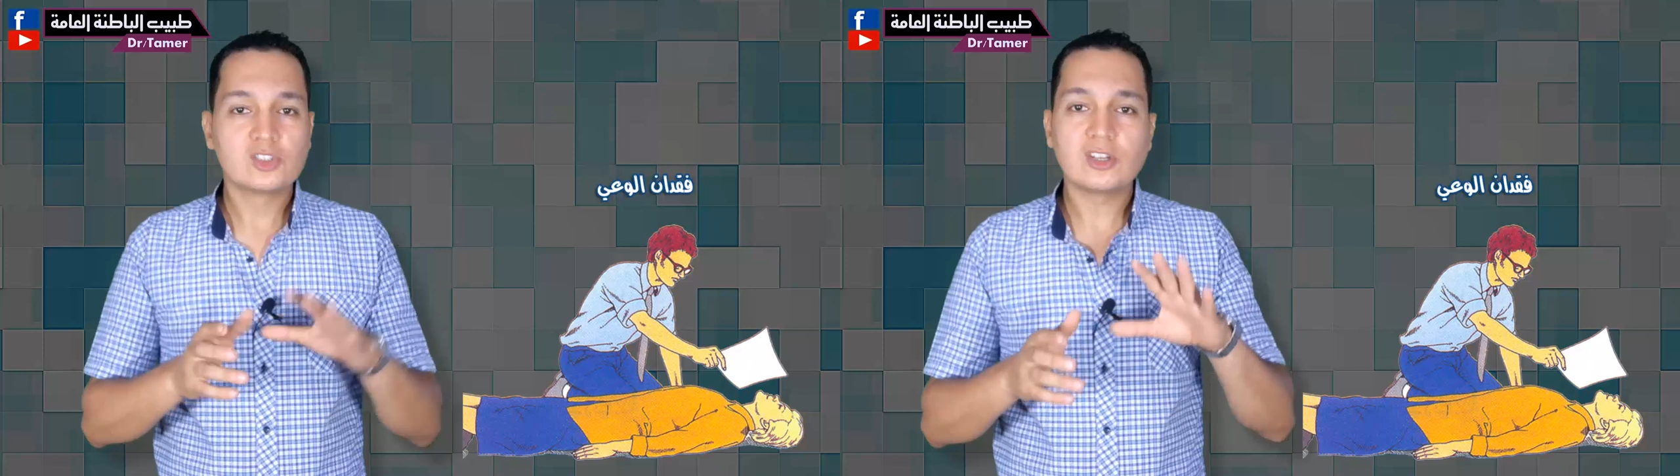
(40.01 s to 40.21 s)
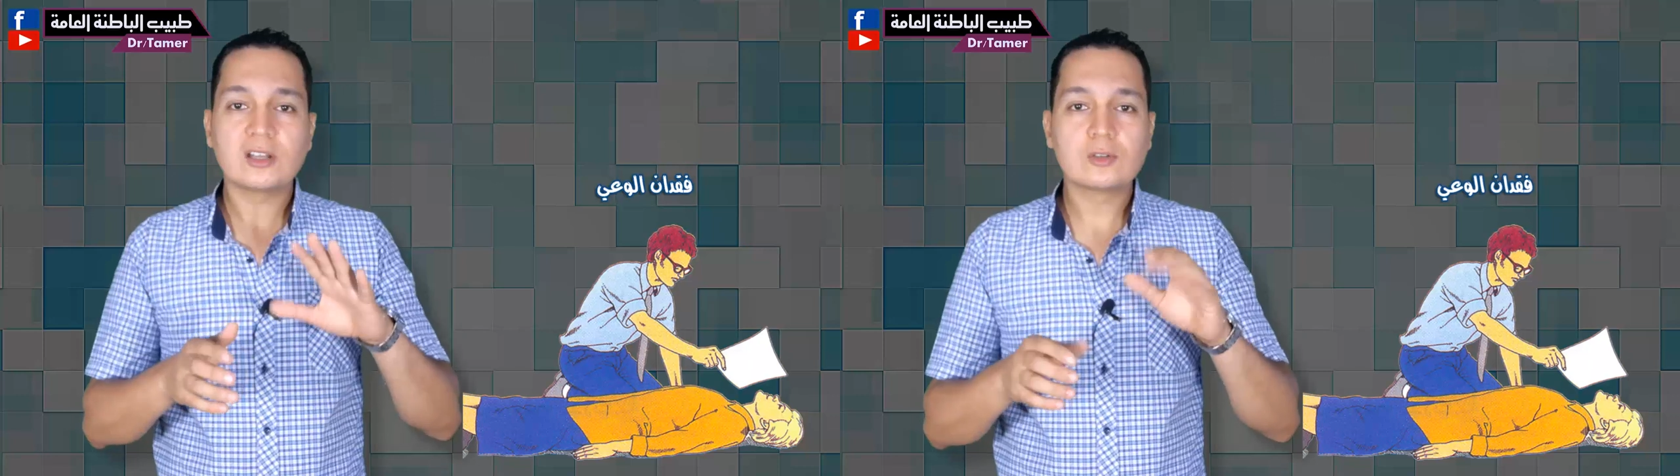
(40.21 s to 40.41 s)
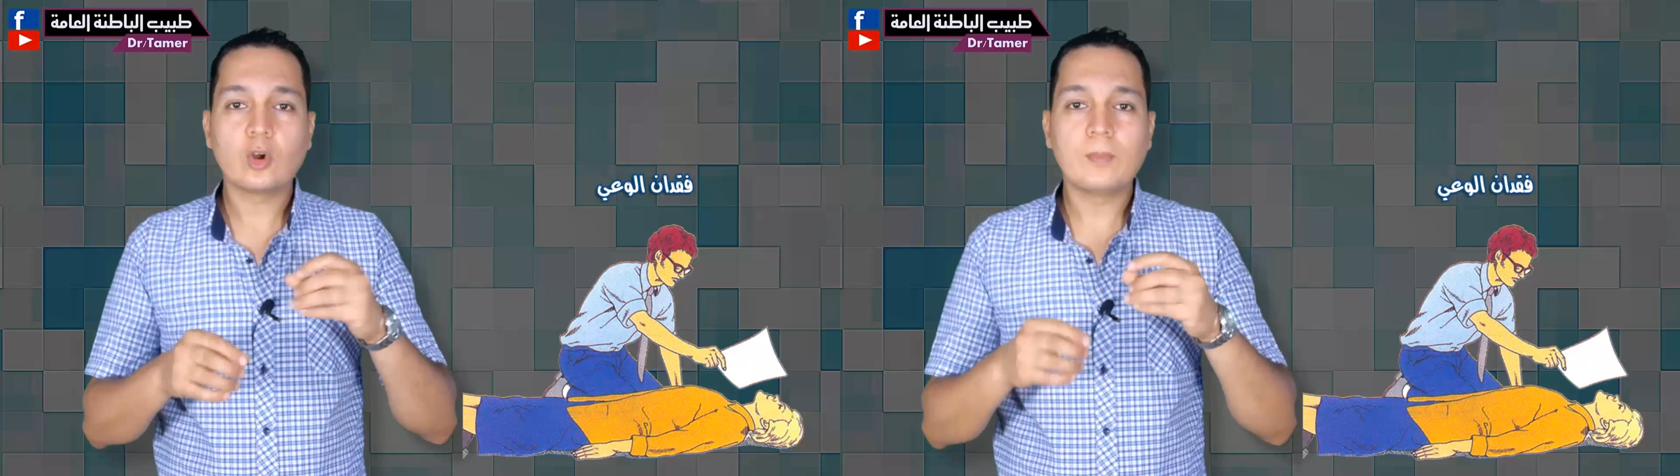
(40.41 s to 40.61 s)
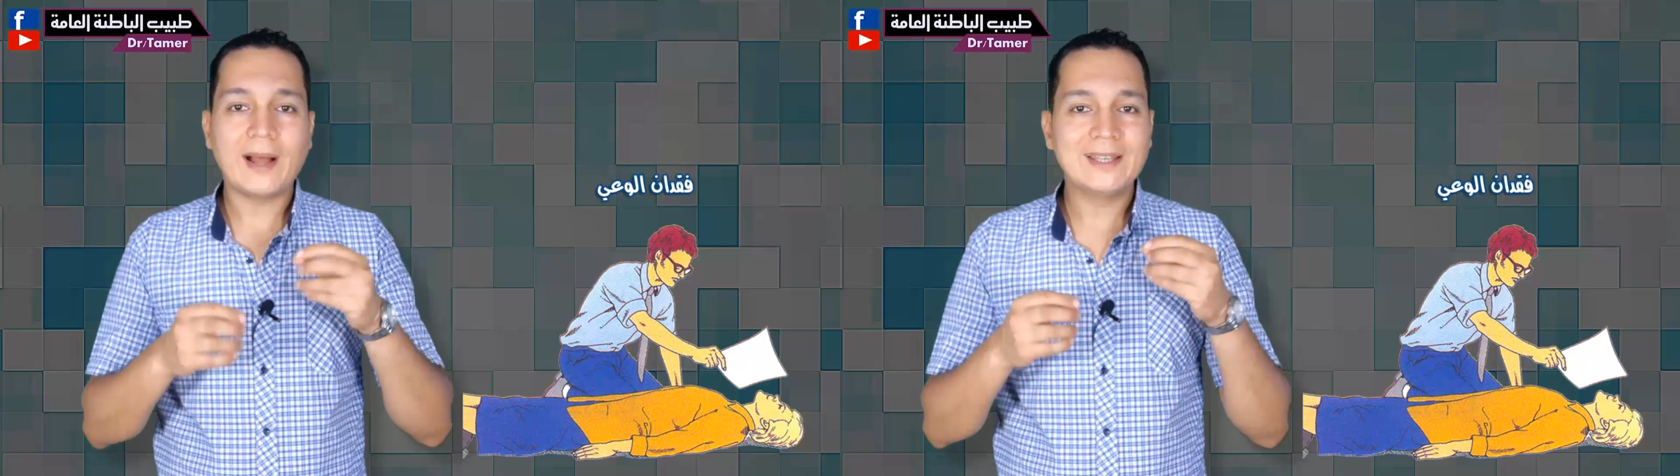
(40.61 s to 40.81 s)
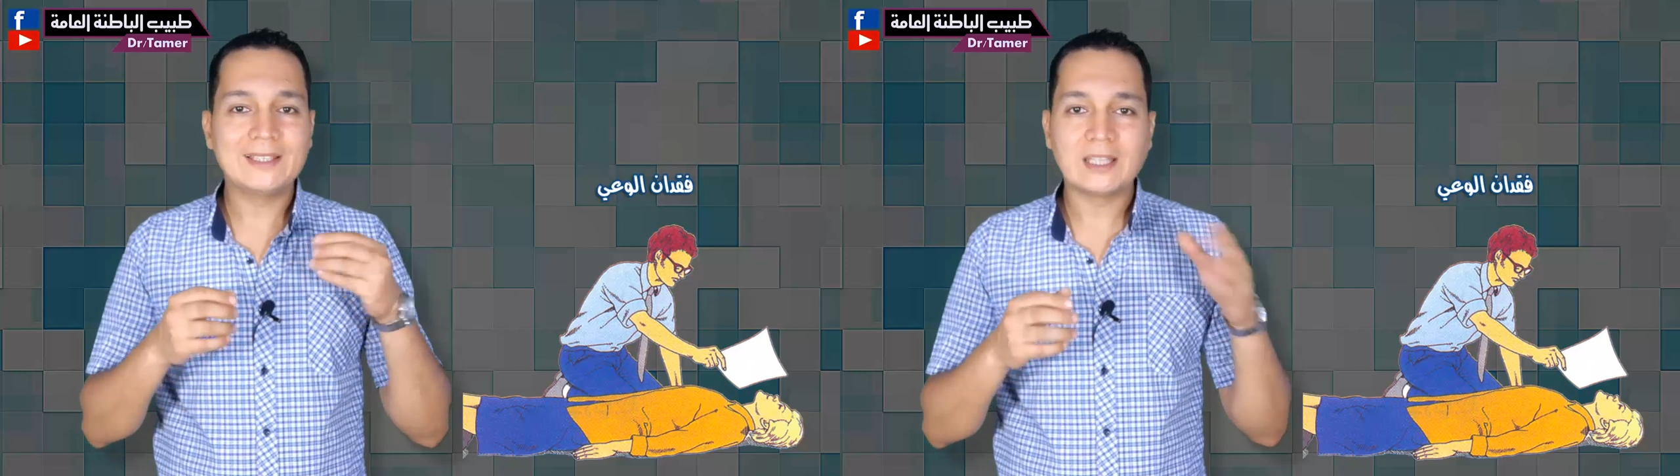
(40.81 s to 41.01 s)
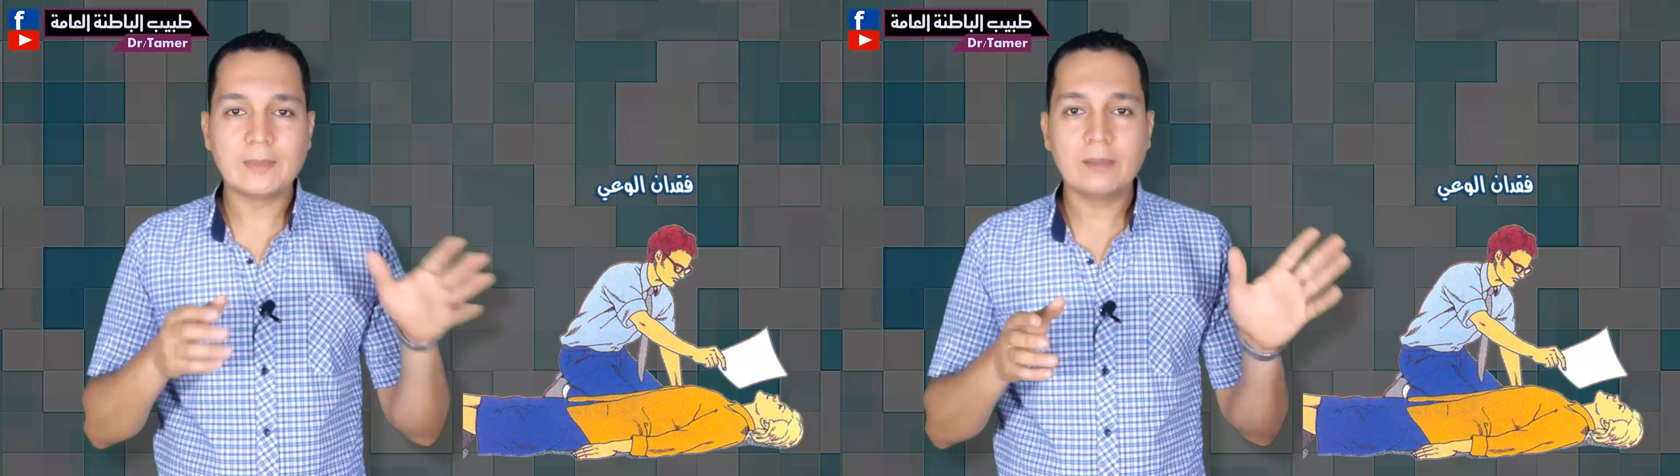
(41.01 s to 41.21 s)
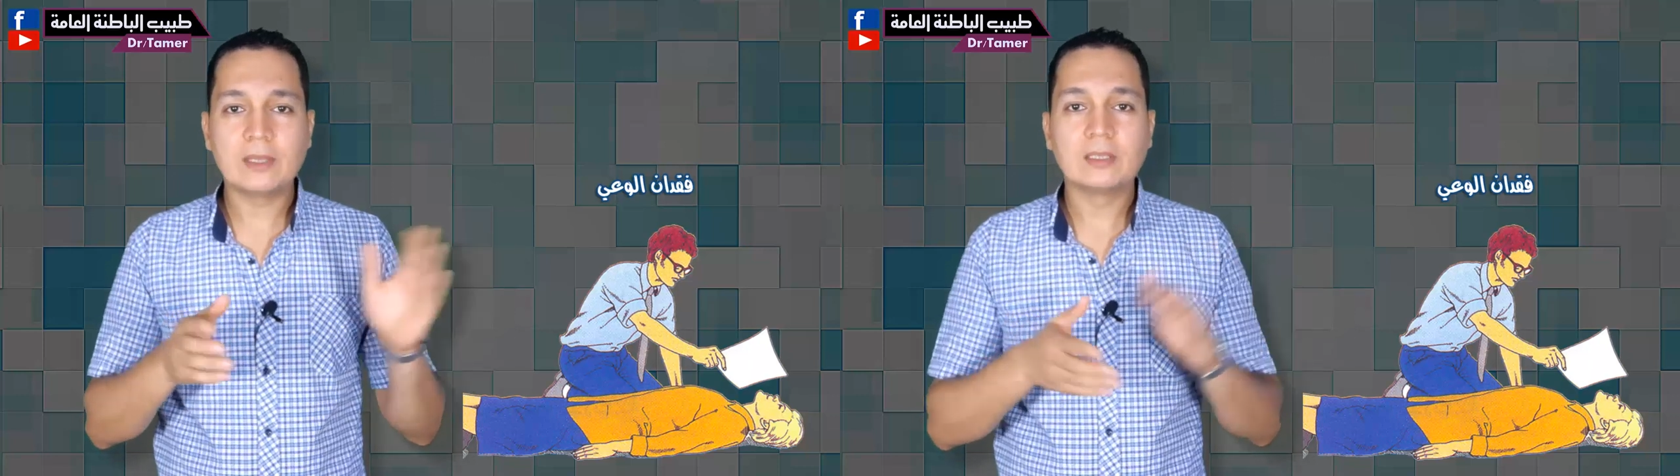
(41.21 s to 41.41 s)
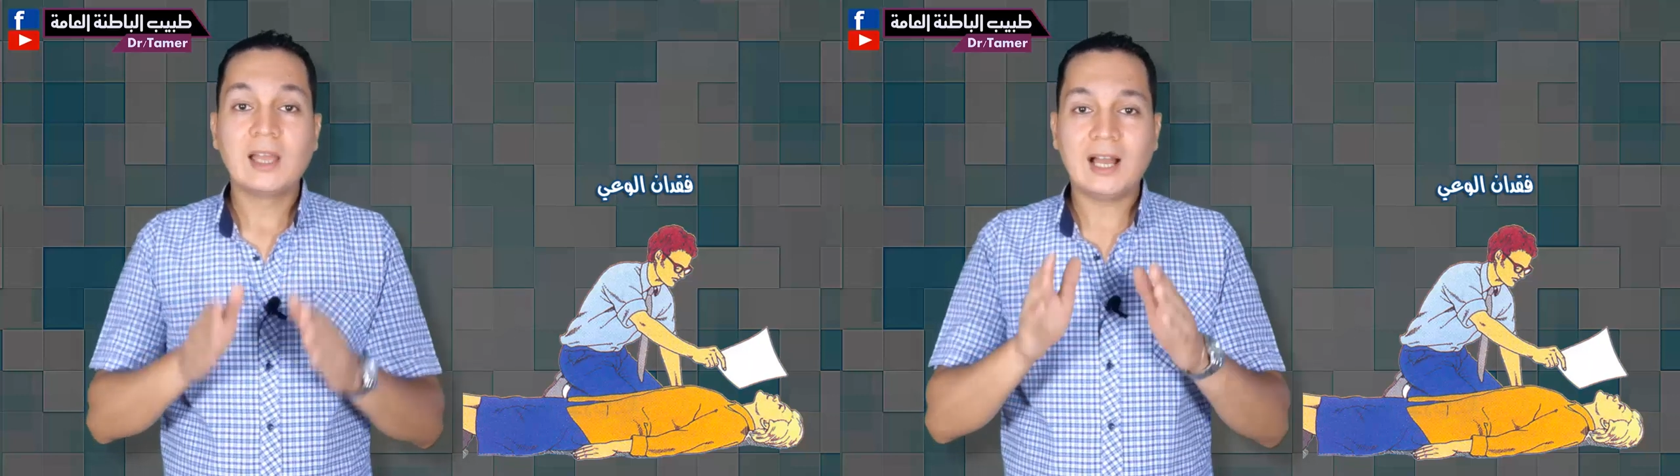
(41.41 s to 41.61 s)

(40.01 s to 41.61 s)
الشخص اغمى عليه تماما